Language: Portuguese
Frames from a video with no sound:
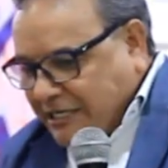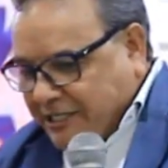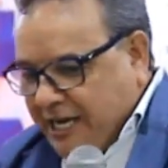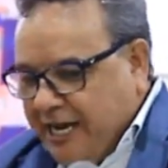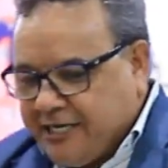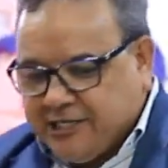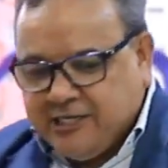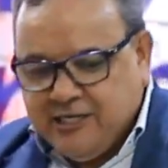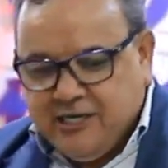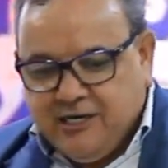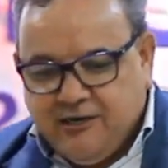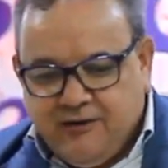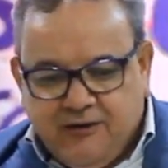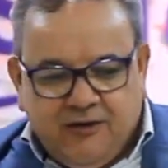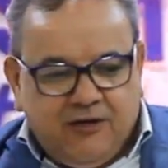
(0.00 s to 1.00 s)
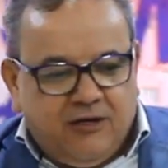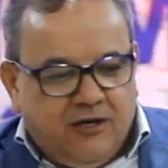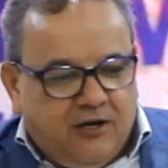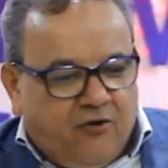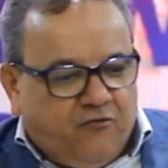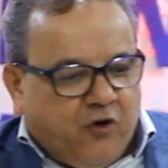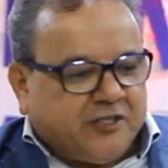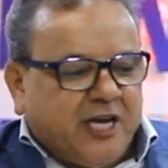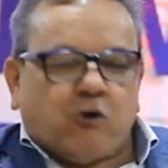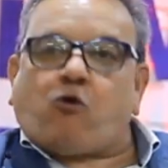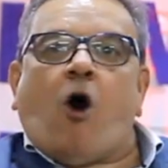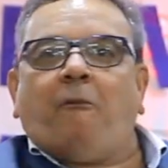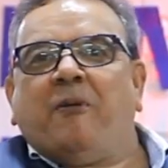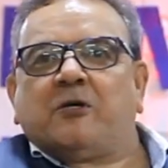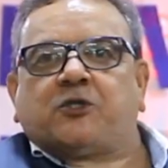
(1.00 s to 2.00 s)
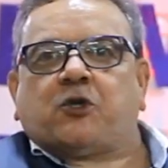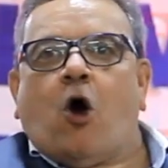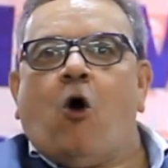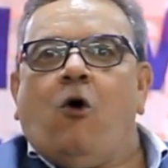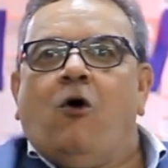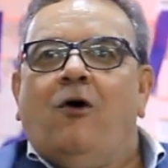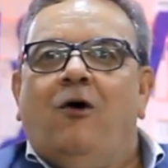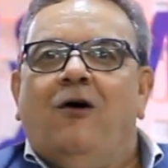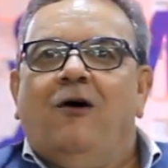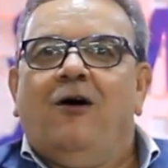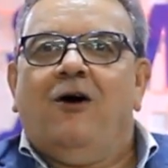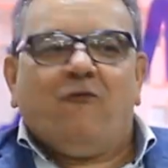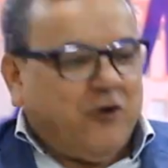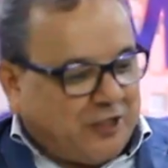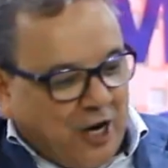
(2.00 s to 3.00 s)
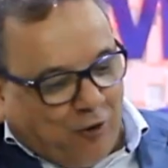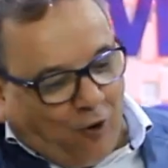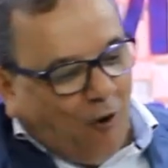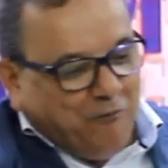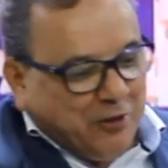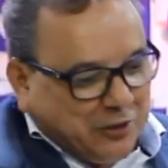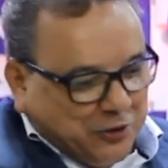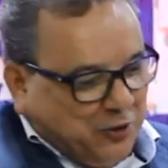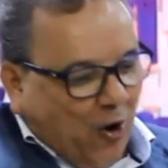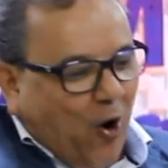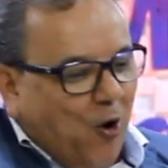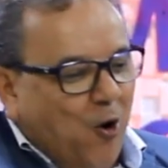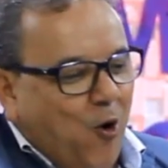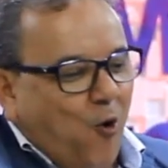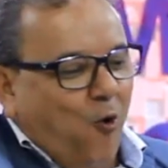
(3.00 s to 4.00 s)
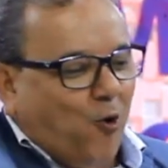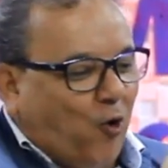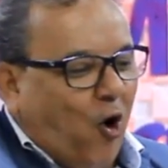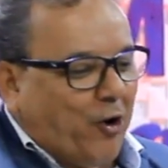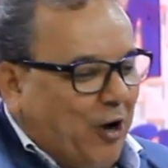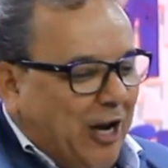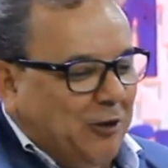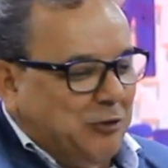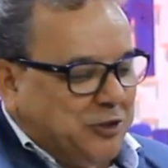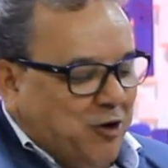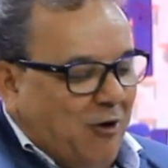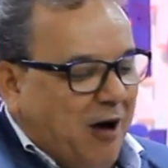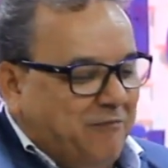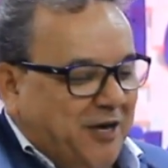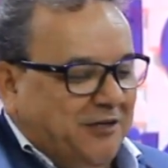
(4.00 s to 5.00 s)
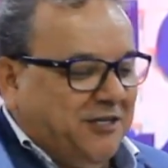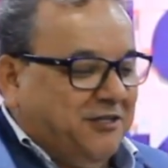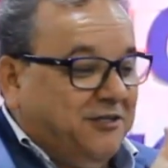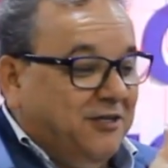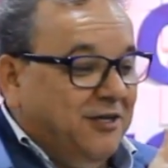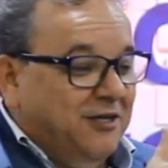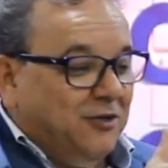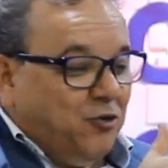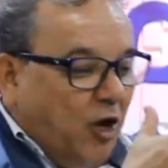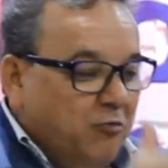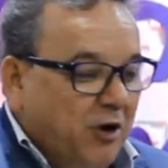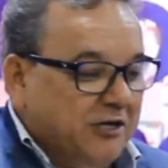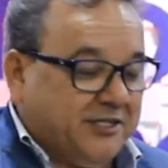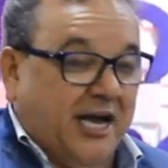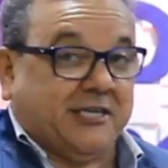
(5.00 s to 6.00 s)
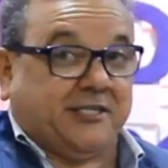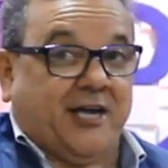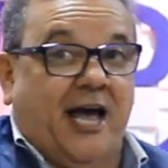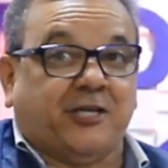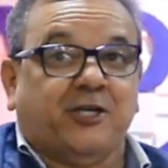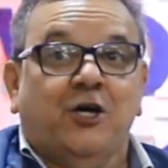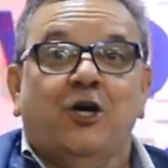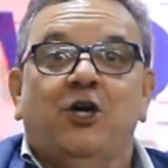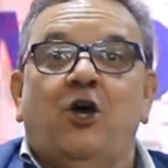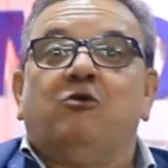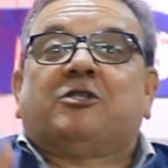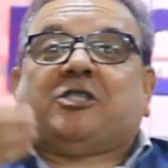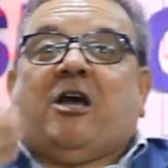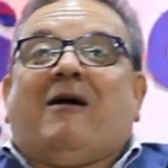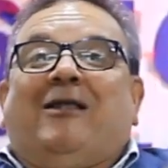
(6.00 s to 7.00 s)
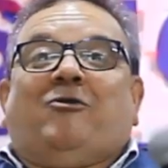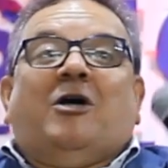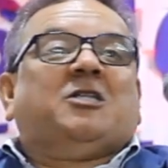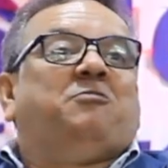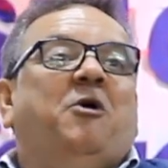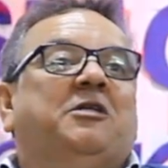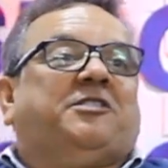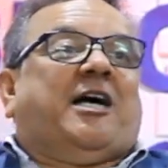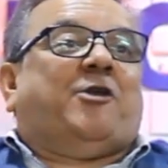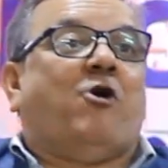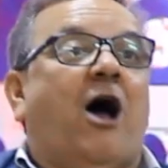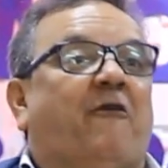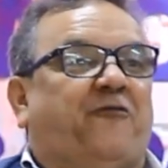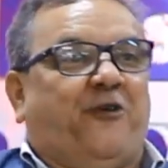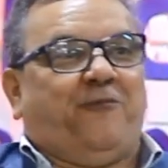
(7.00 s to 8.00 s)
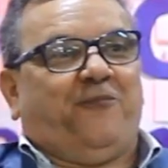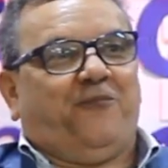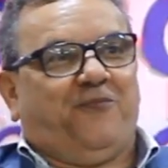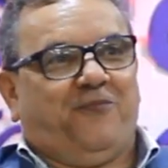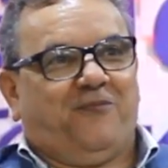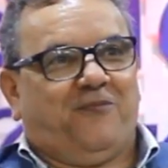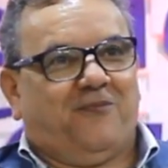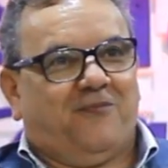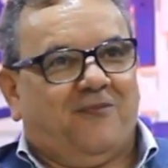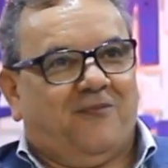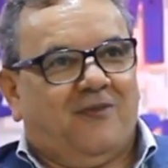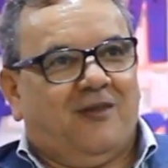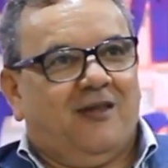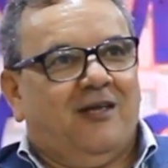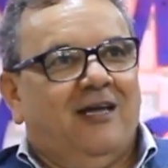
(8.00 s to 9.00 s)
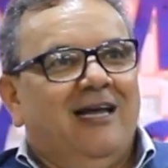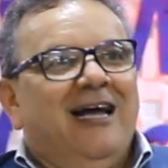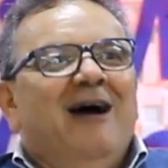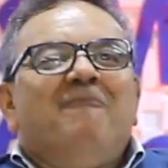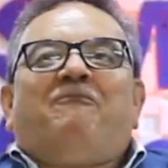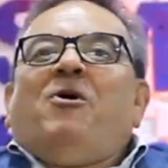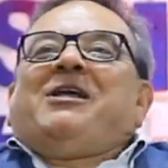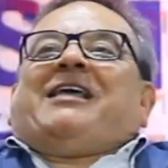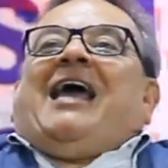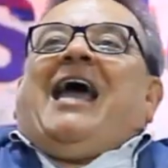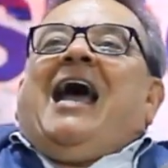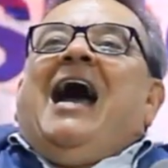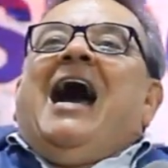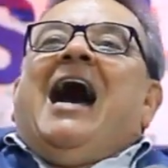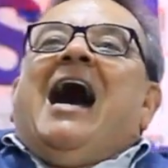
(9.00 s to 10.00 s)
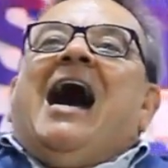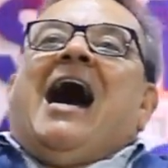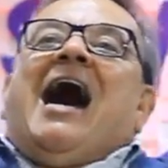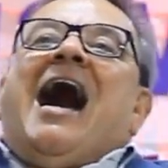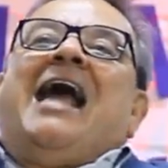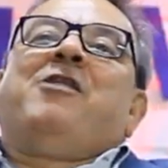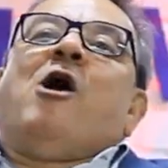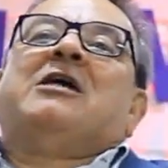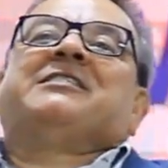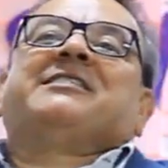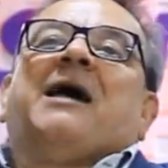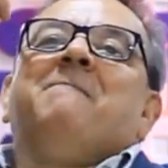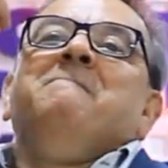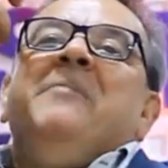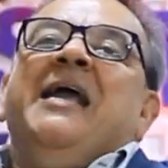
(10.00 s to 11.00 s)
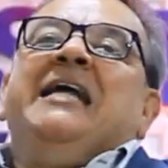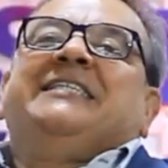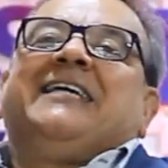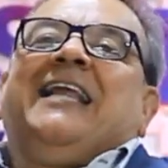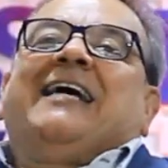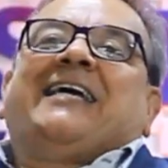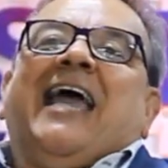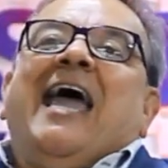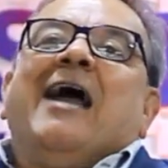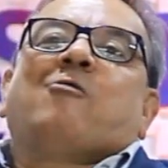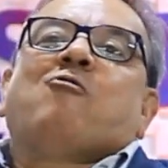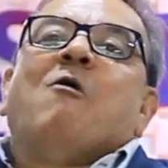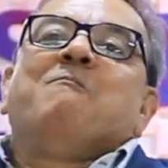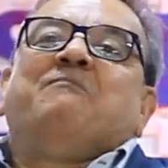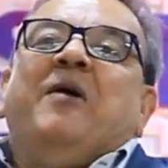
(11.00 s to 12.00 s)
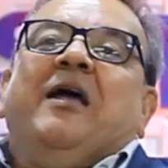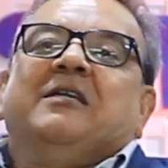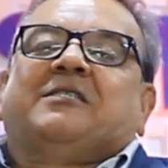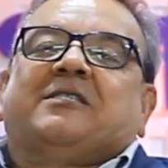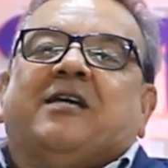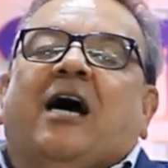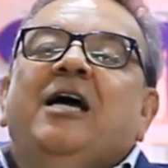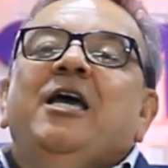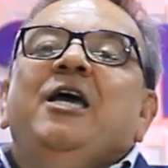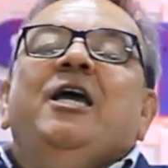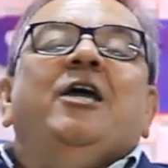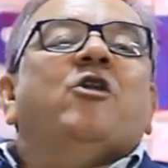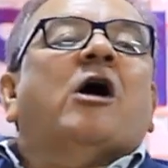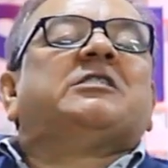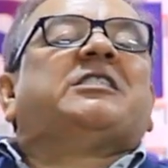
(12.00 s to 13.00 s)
gente você cobiçou. Você cobiçou o coroa do seu amigo 2017 e o seu é 2019. Porque a nossa mente ela quer recompensa e nós